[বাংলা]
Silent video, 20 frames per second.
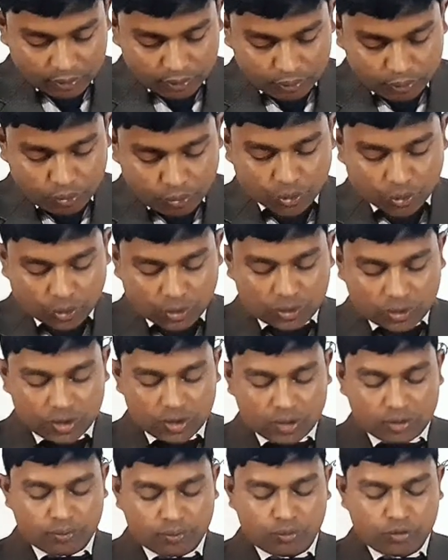মুখ
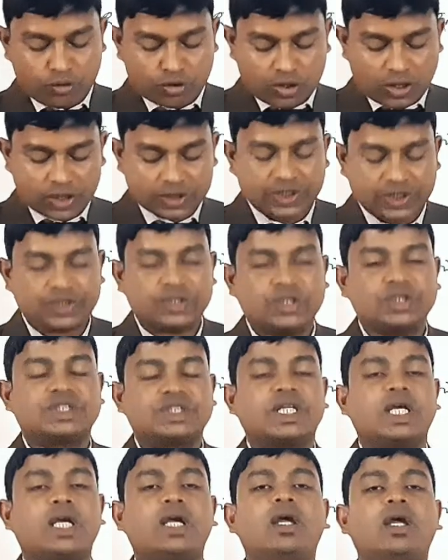মুখ অর্থাৎ
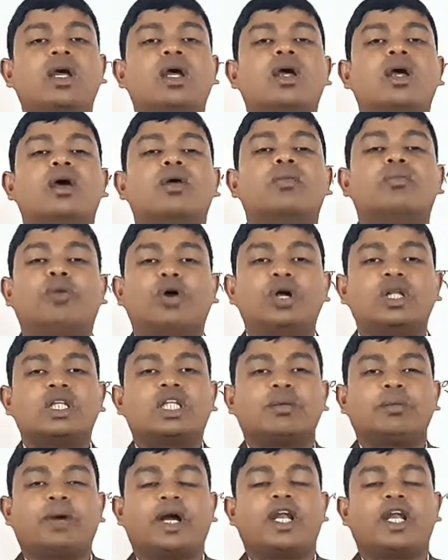হচ্ছে
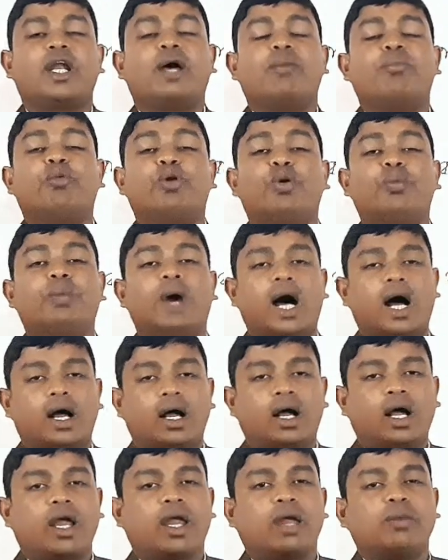বলতে পারে না বোবা
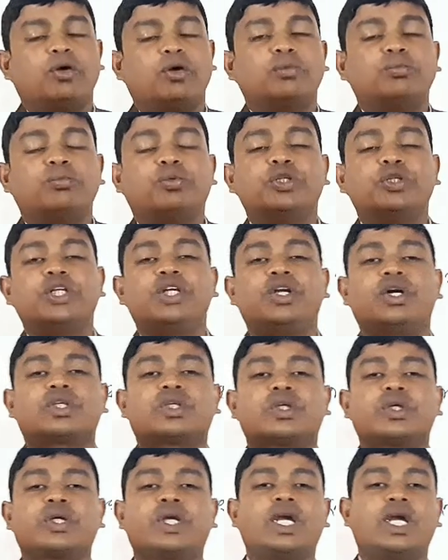এবং বধির
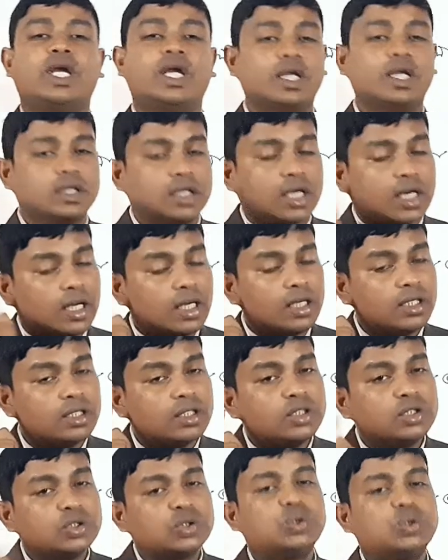অর্থ কি যারা
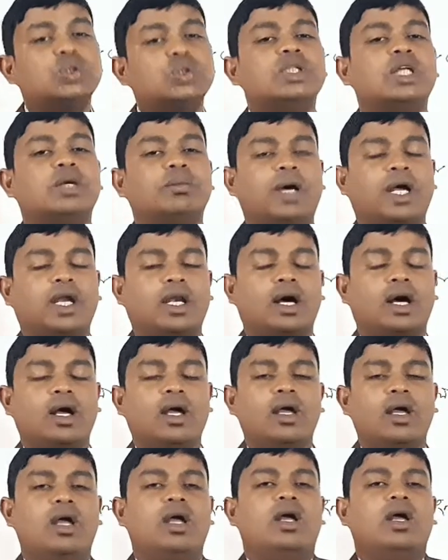শুনতে পায় না
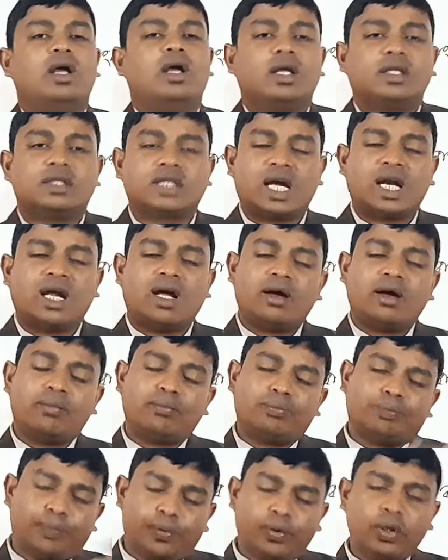যারা
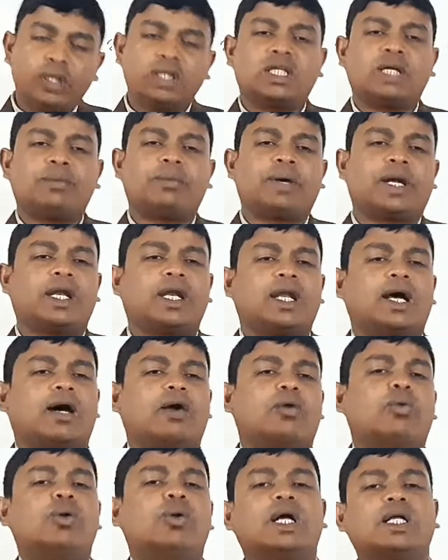বলতে পারে না
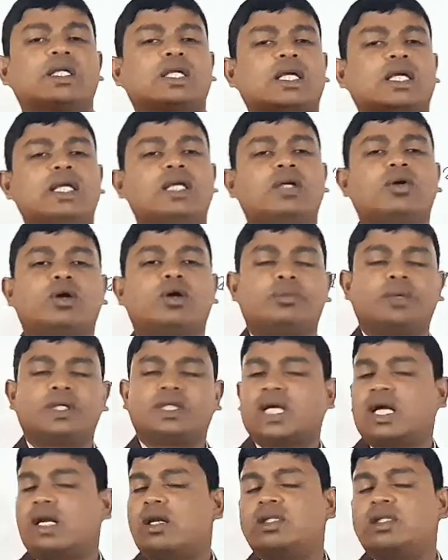ওরা কি করবে
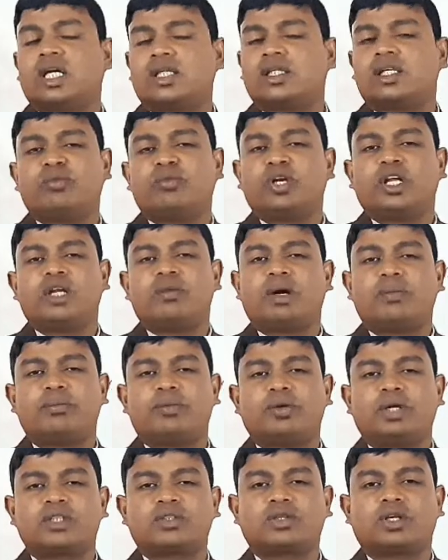তাহলে তাদের মনের ভাব
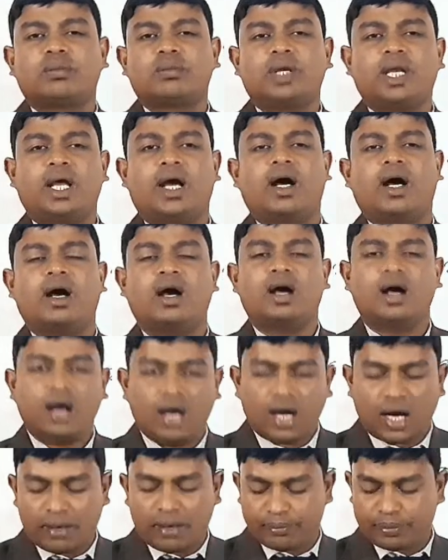প্রকাশ করবে না
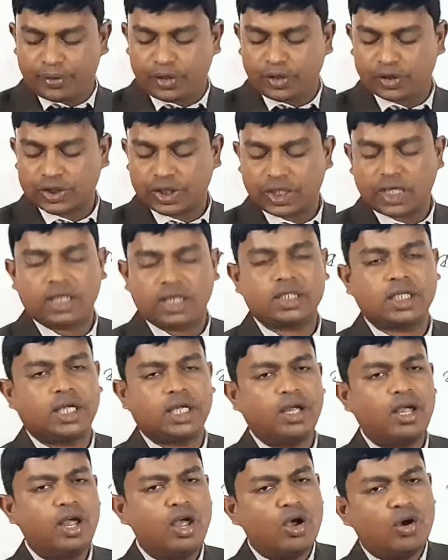হ্যাঁ প্রিয় শিক্ষার্থী
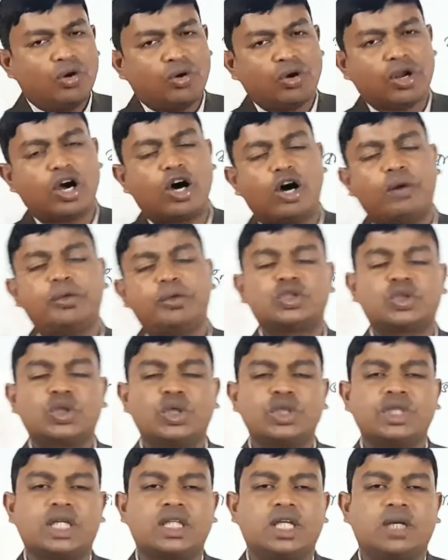ওরা
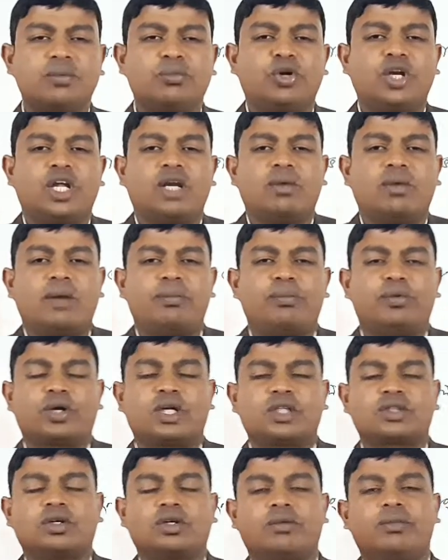অবশ্যই তাদের মনের ভাব
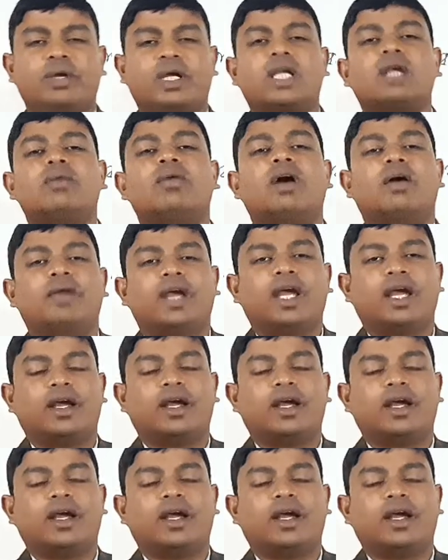প্রকাশ করবে কিভাবে